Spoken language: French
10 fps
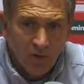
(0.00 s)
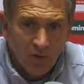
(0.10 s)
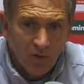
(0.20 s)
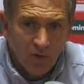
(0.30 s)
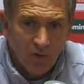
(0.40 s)

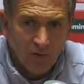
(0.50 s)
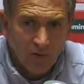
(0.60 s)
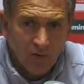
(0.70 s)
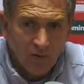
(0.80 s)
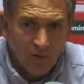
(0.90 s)

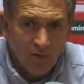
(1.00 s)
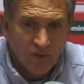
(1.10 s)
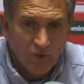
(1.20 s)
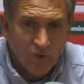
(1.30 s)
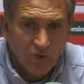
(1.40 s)
en
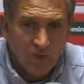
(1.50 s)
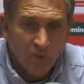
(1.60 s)
recherche de points.